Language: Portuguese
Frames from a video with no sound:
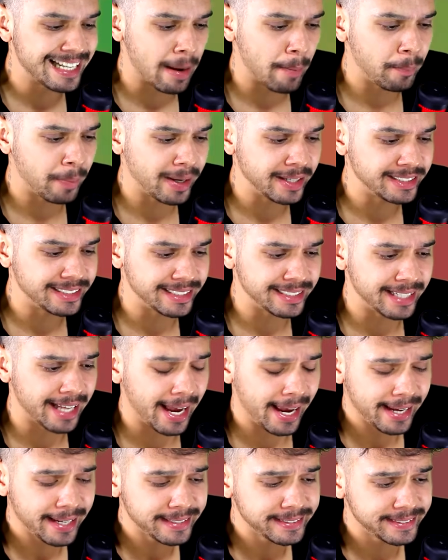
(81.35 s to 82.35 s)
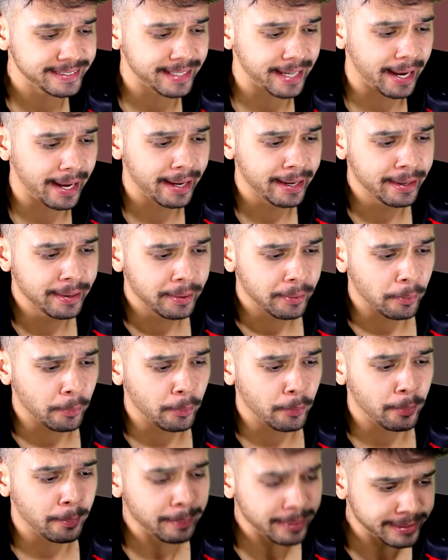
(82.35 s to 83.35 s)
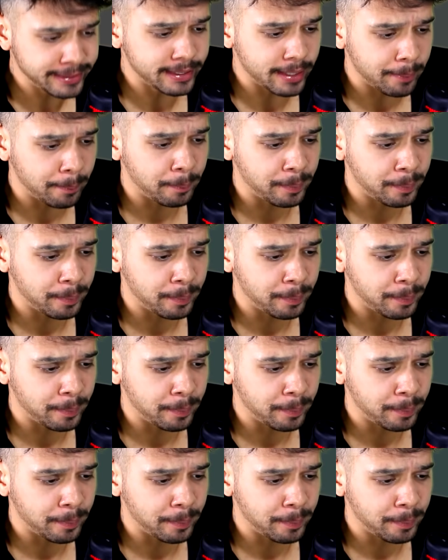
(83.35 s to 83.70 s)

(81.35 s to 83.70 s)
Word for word: na partida. Esse é o Mr.